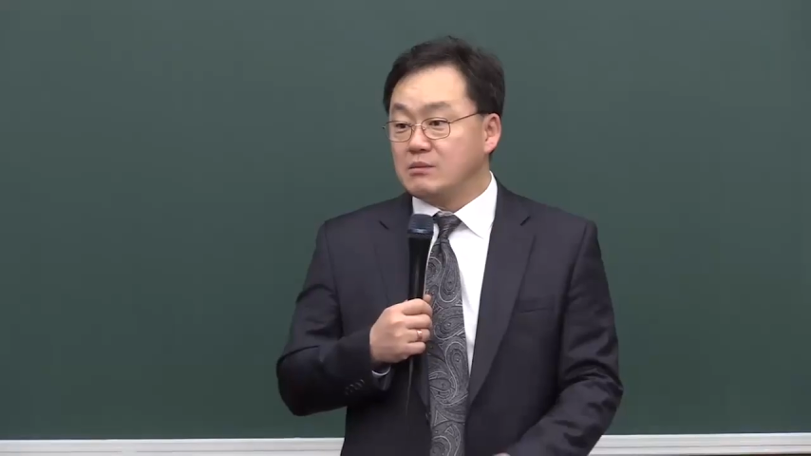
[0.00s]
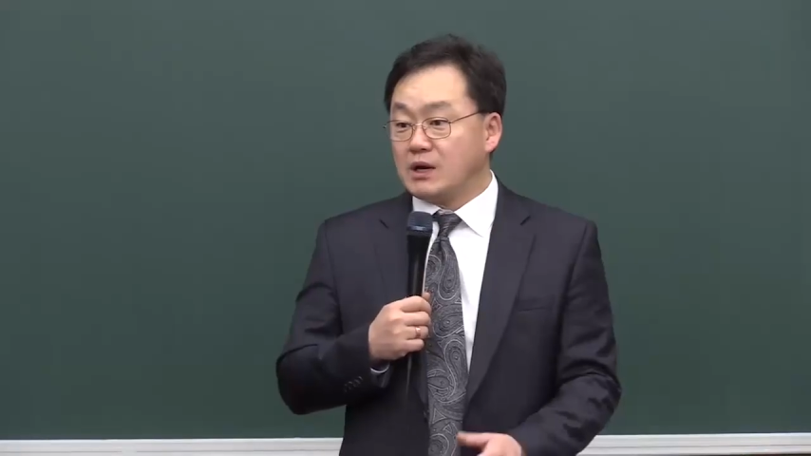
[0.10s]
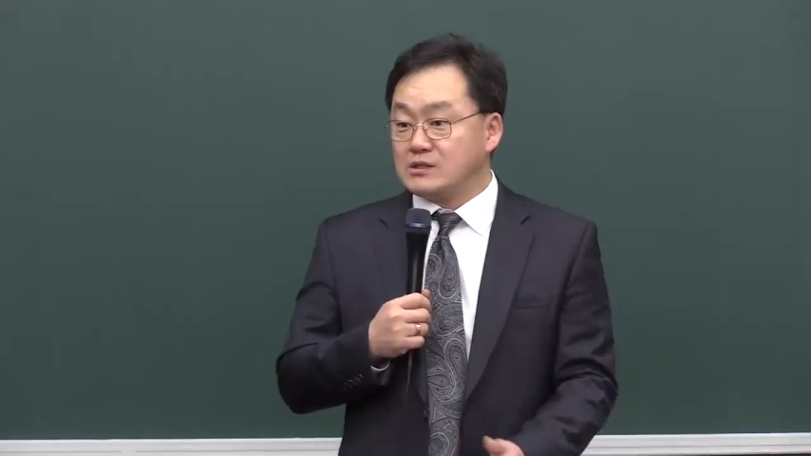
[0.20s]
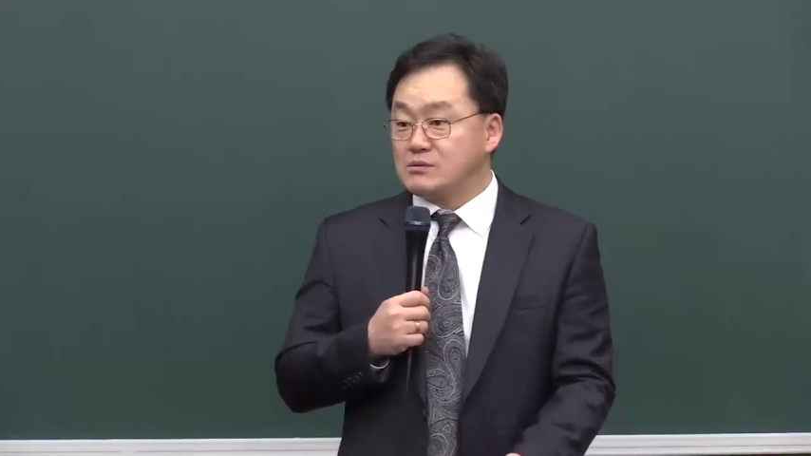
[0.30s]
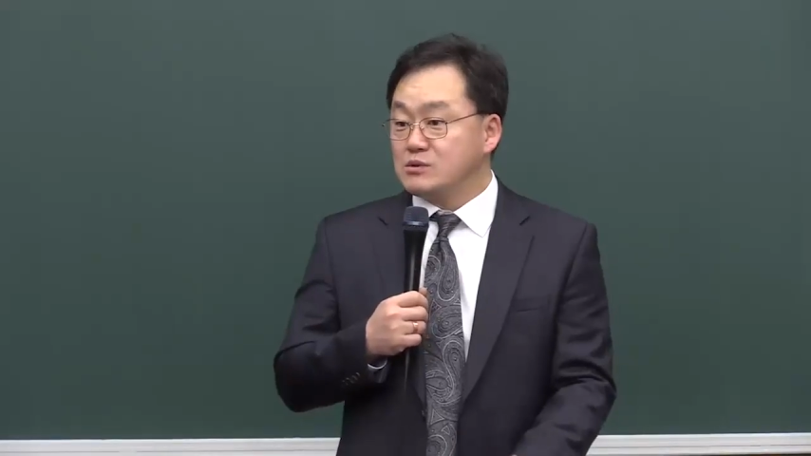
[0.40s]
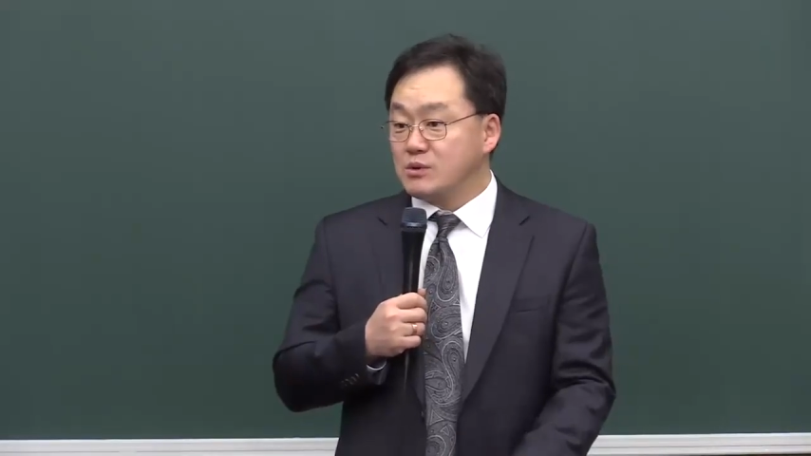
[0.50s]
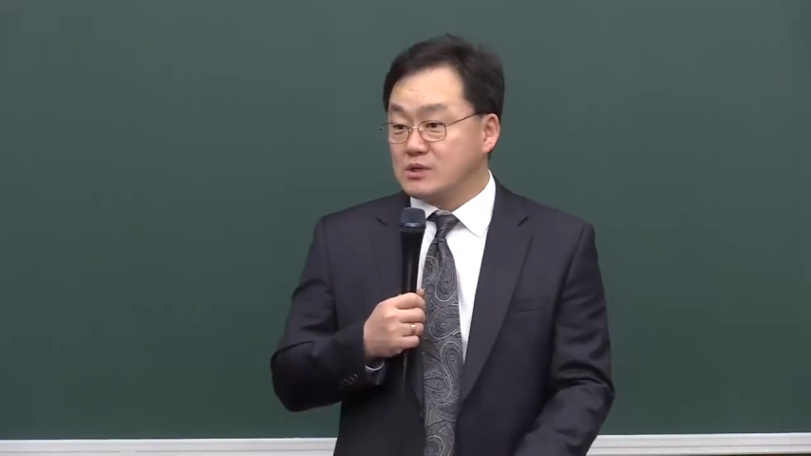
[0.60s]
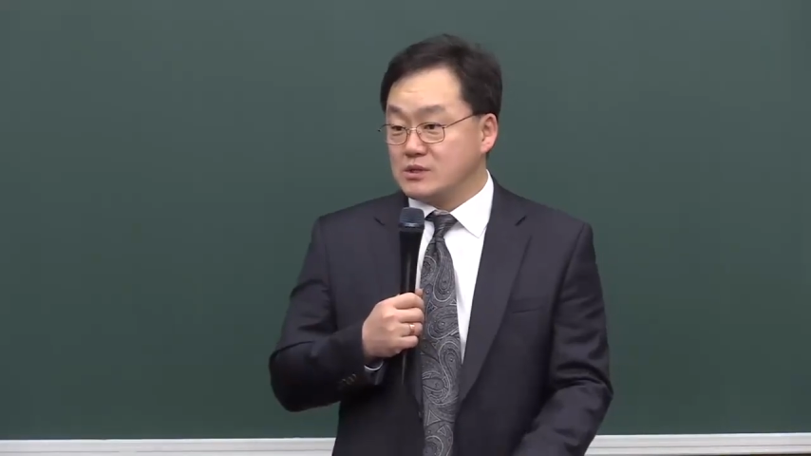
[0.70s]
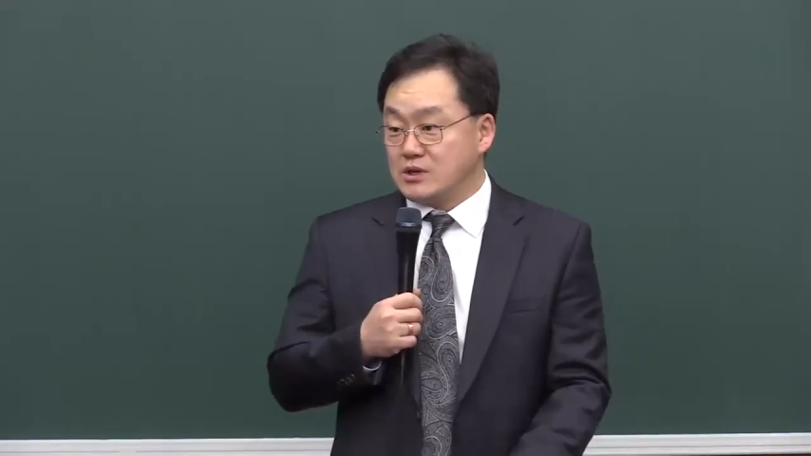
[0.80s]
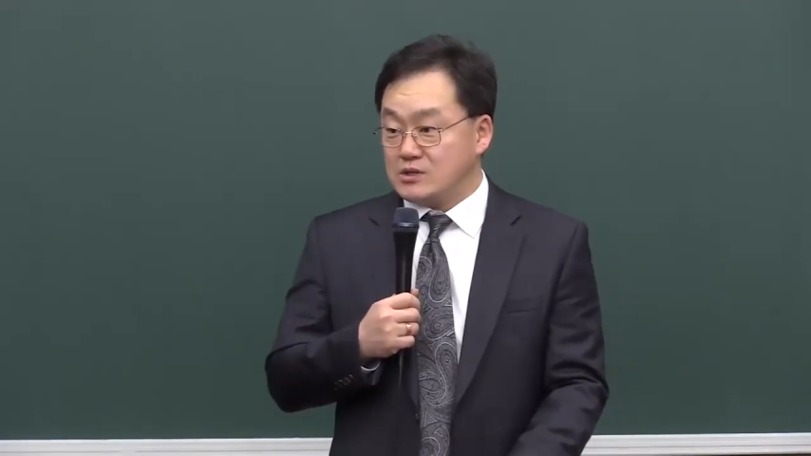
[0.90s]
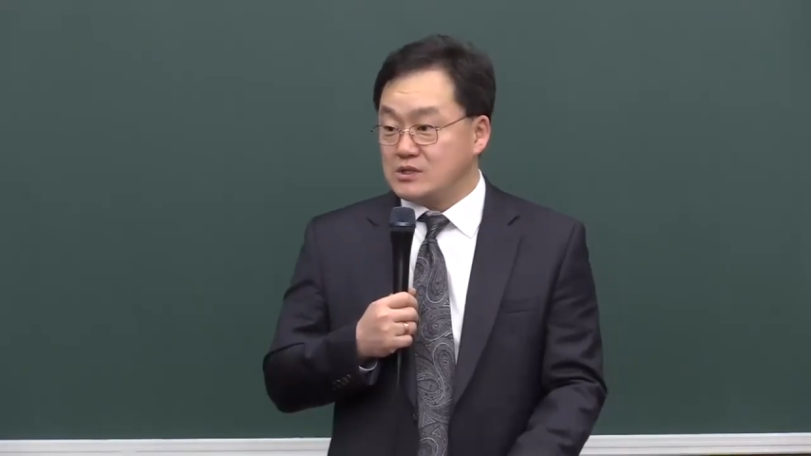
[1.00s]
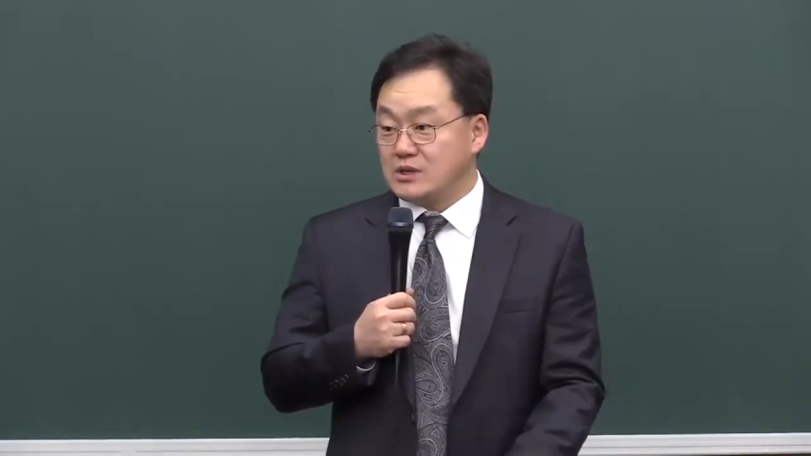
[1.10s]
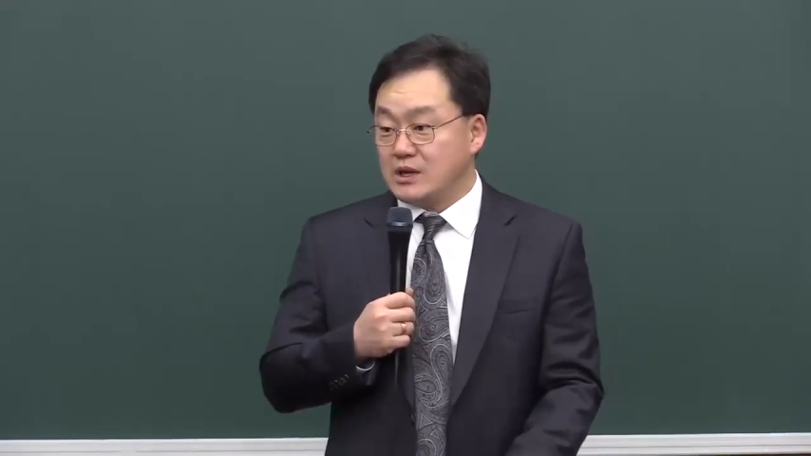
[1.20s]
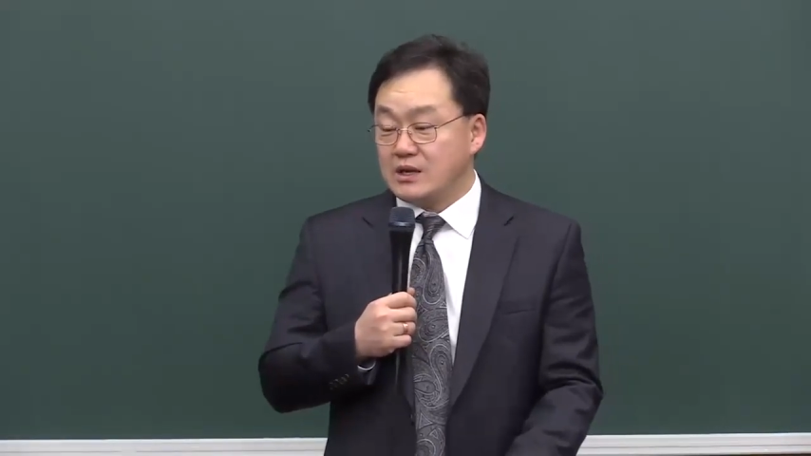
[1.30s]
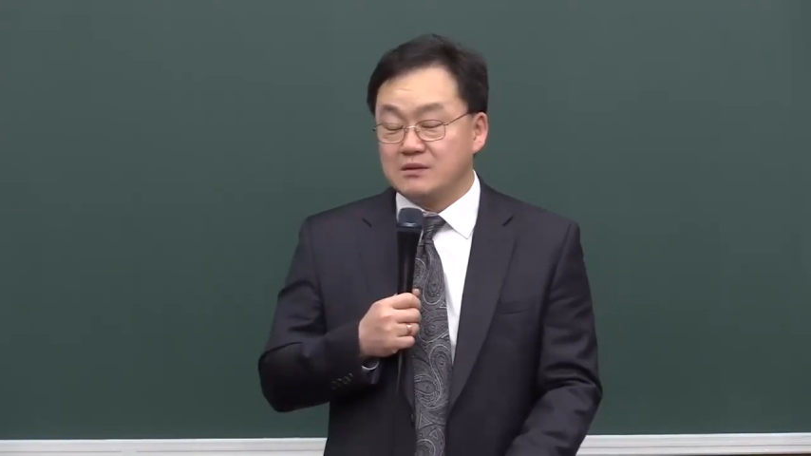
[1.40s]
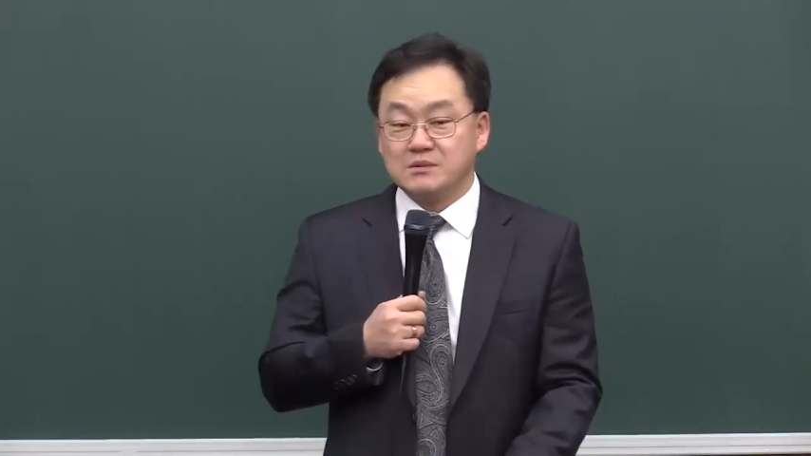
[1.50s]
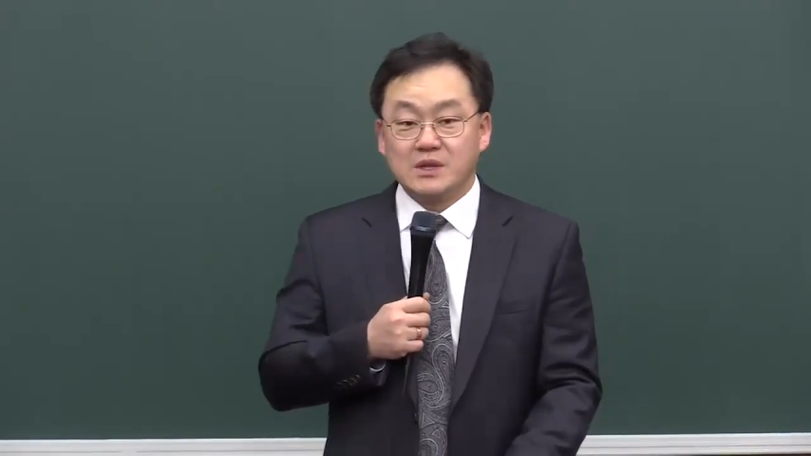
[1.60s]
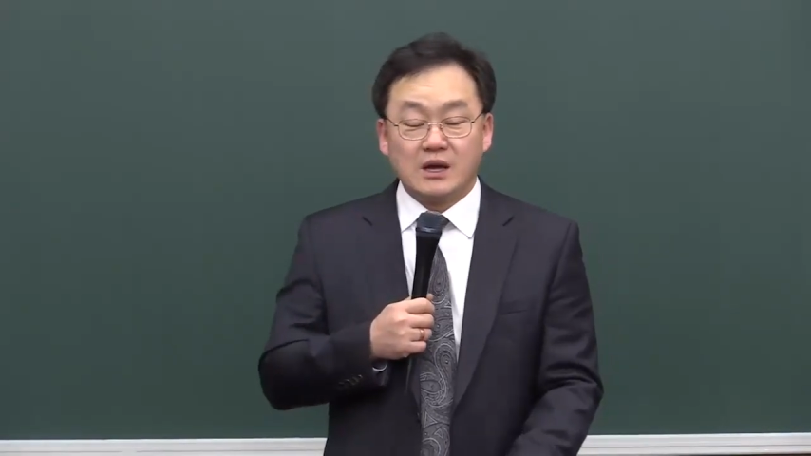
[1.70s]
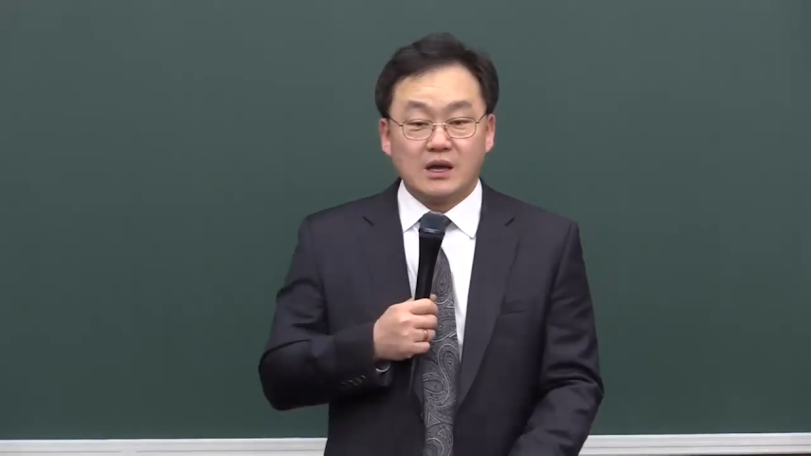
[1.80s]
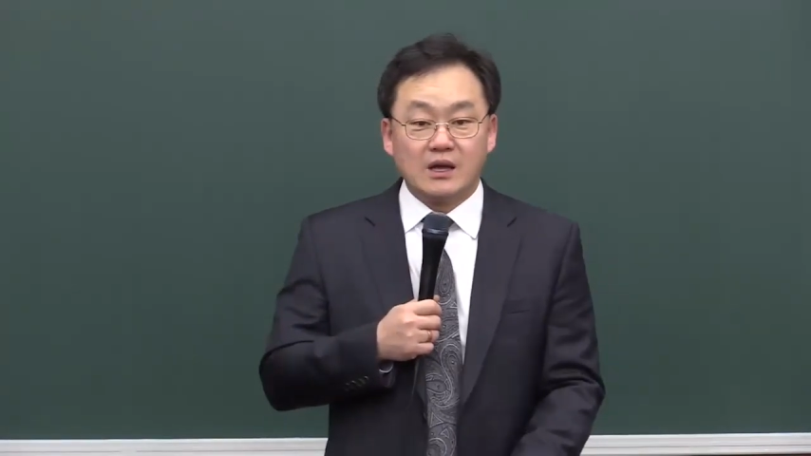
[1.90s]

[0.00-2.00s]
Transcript: 말씀을 통해서 결정이 나야 됩니다.